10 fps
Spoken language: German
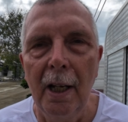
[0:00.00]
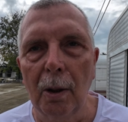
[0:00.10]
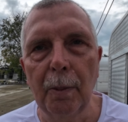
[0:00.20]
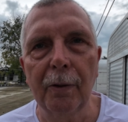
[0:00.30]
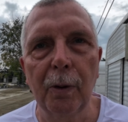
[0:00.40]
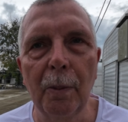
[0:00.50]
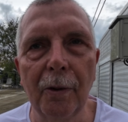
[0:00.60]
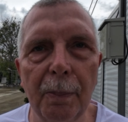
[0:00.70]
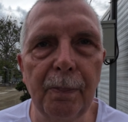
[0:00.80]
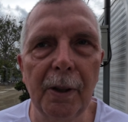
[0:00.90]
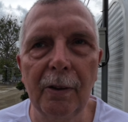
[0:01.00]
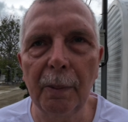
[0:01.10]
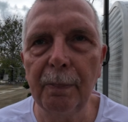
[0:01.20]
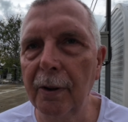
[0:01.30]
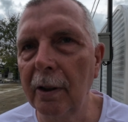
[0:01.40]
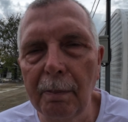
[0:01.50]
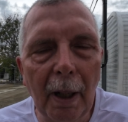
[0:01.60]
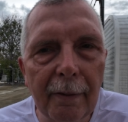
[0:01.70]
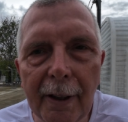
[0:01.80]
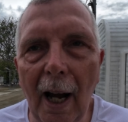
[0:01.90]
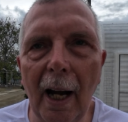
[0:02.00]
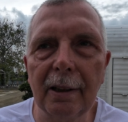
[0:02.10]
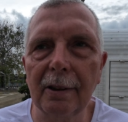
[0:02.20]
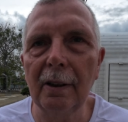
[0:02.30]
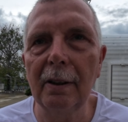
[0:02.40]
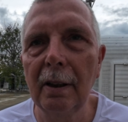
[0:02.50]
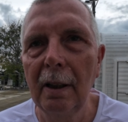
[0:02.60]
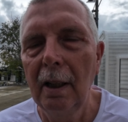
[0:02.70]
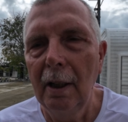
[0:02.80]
Du bist 75, 70, meinetwegen 80.